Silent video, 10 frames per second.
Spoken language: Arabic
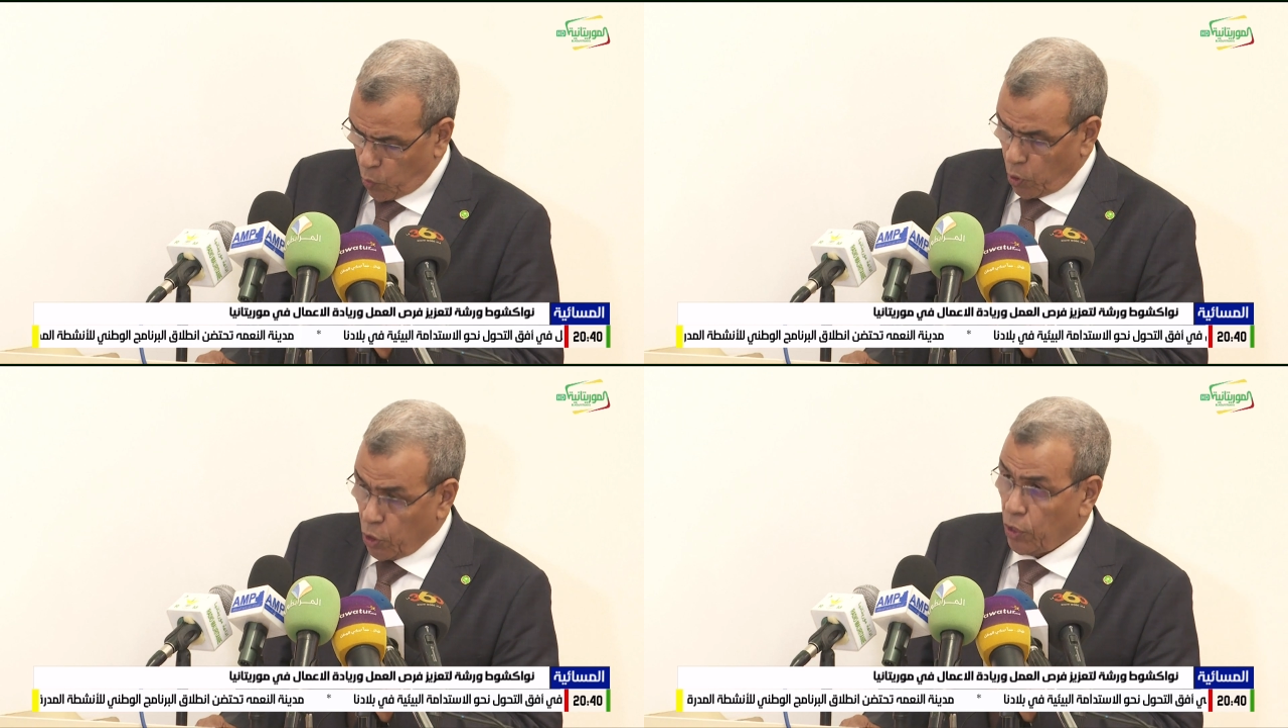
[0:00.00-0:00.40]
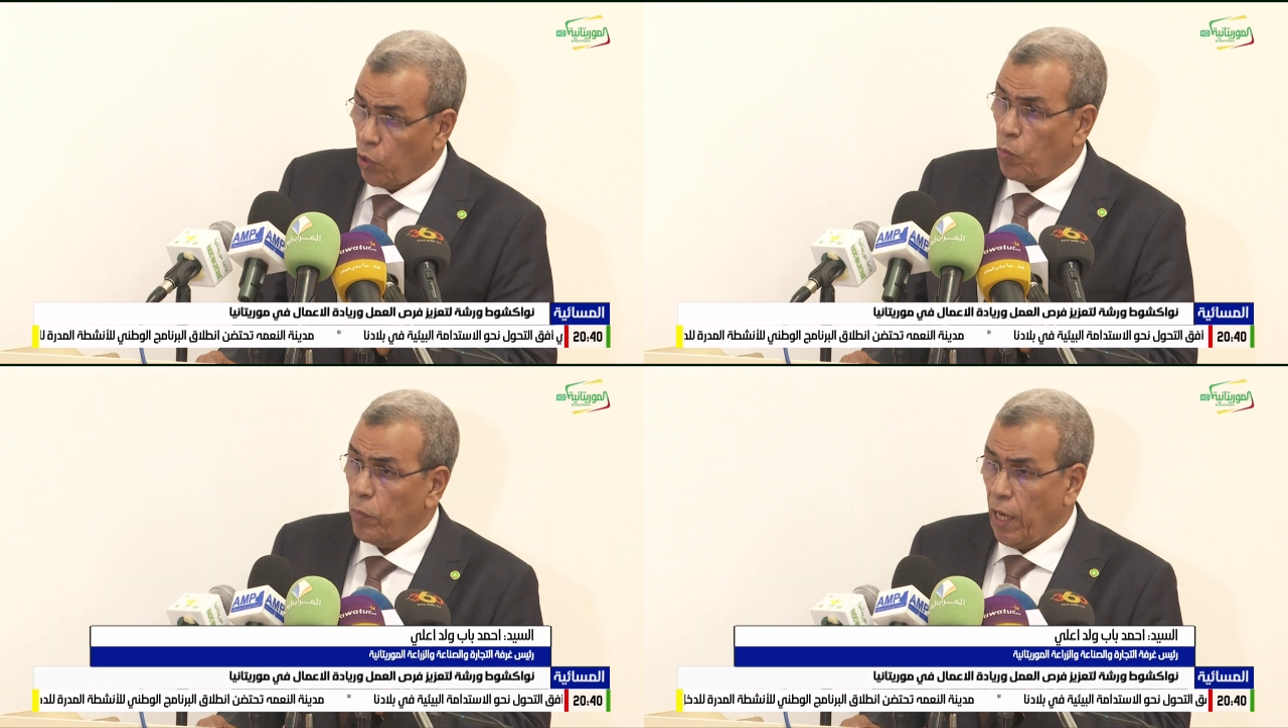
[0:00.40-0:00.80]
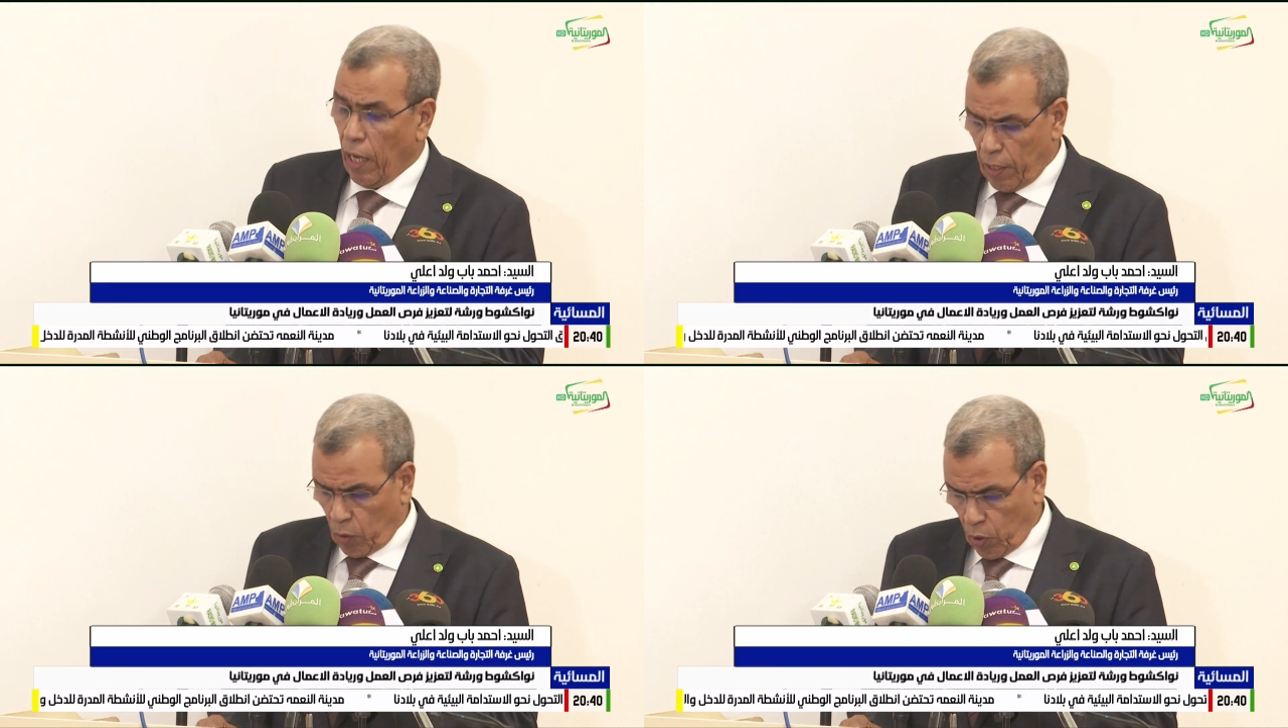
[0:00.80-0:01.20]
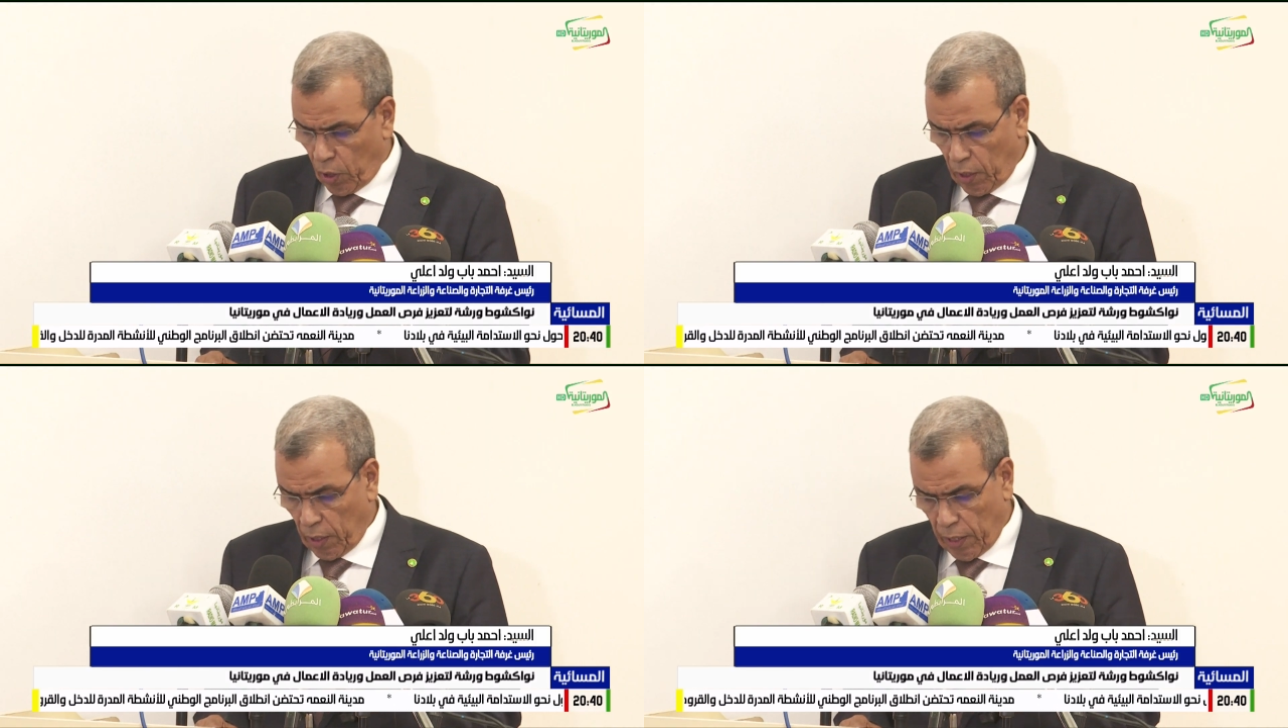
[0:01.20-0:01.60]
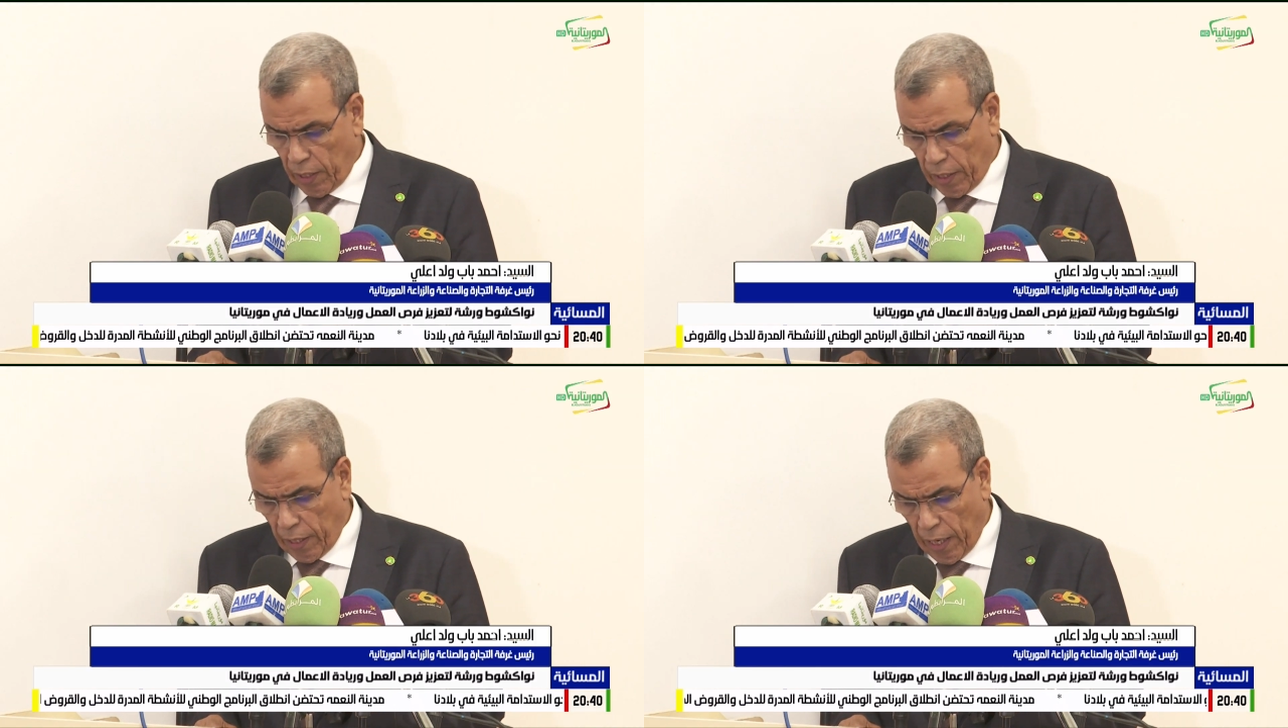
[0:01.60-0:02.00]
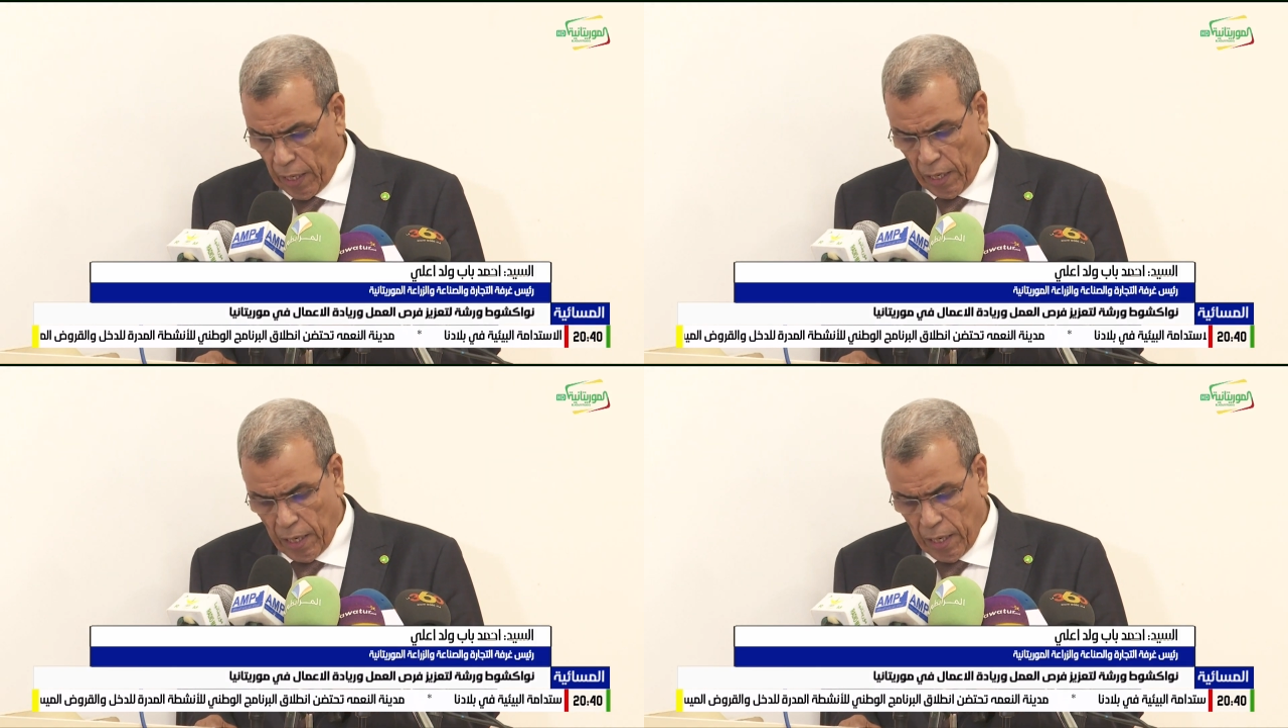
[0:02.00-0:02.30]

وجدير بنا أن نذكر أننا